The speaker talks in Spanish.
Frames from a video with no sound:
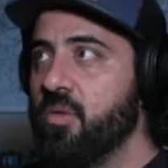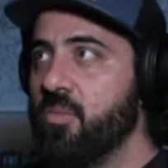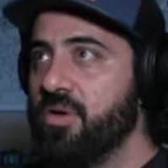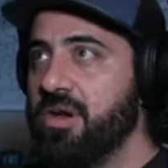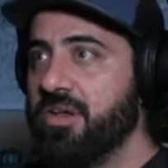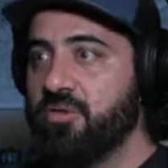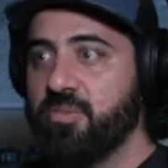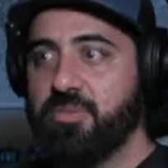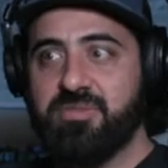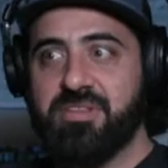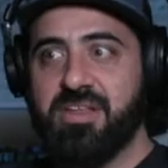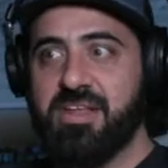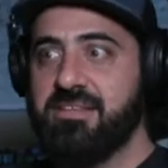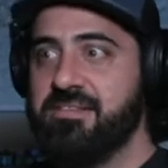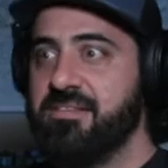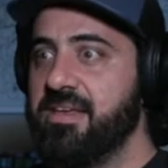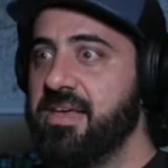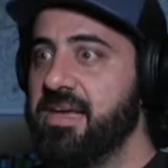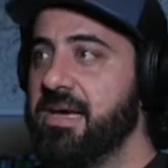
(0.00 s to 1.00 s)
como una
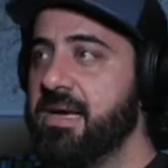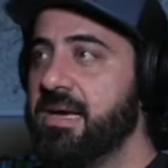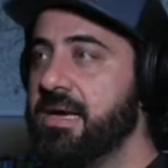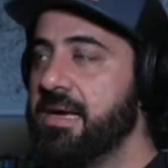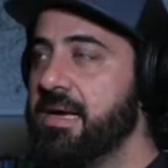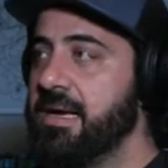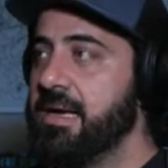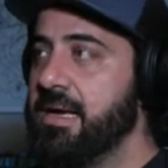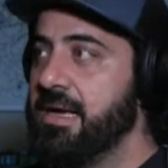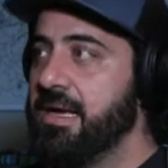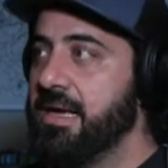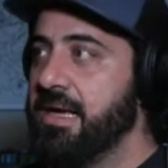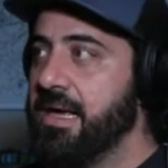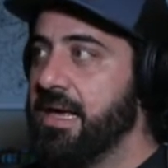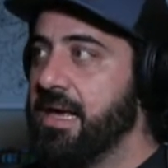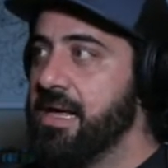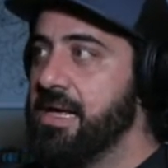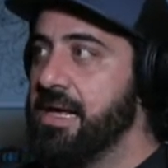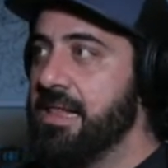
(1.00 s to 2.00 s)
sustancia
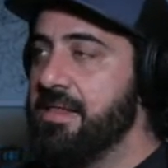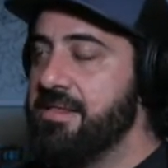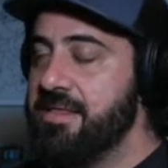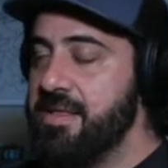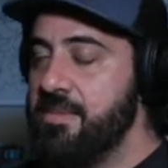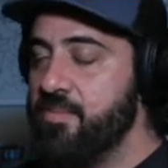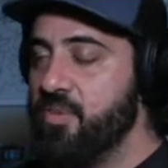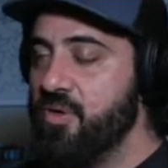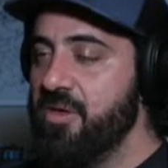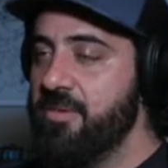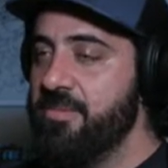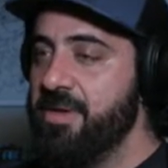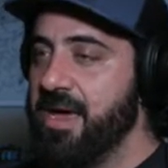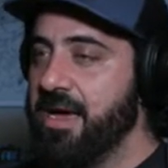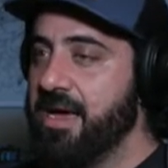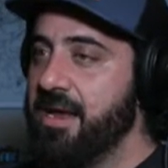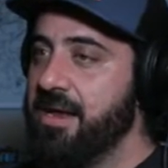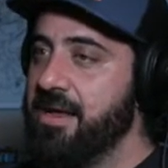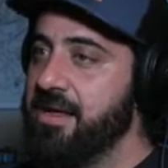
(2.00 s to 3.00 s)
que el tipo de
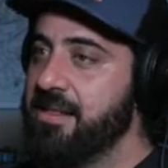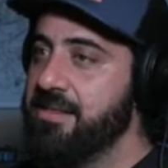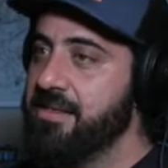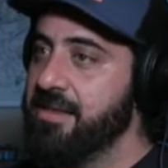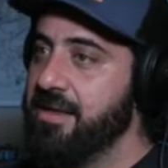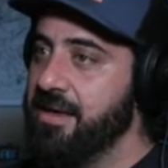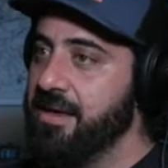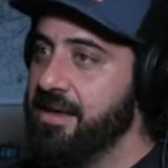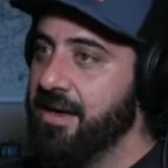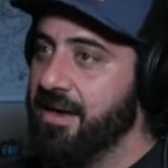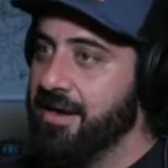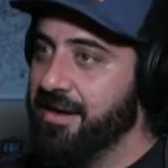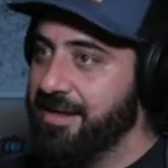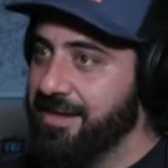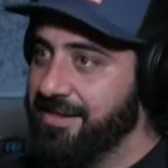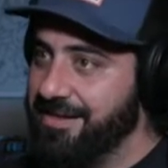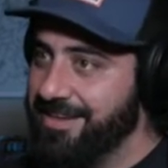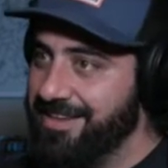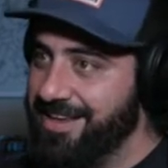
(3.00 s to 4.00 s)
viaje al que te,
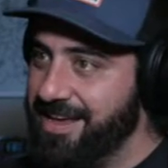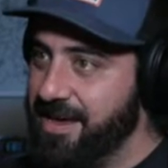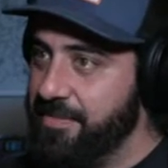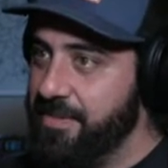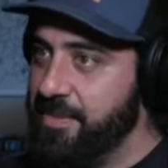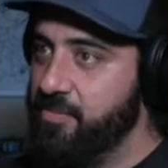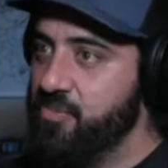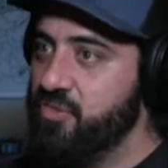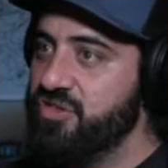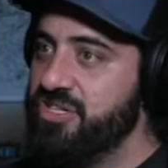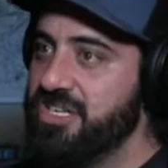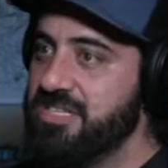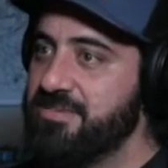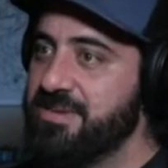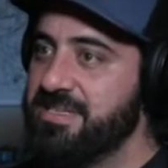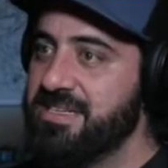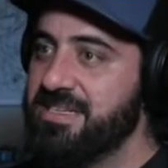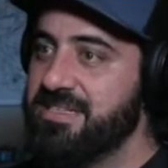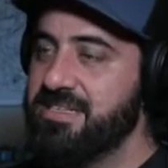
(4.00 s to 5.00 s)
al que te lleva
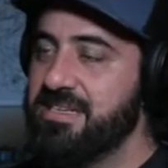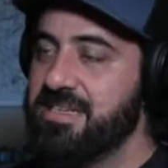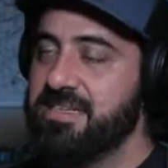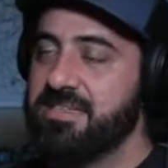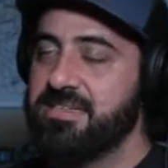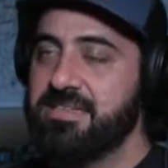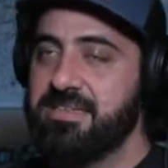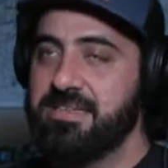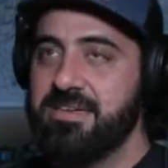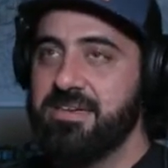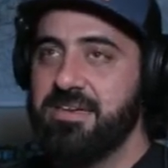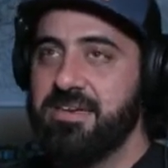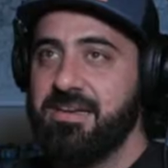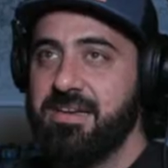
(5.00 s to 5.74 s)
muchas veces es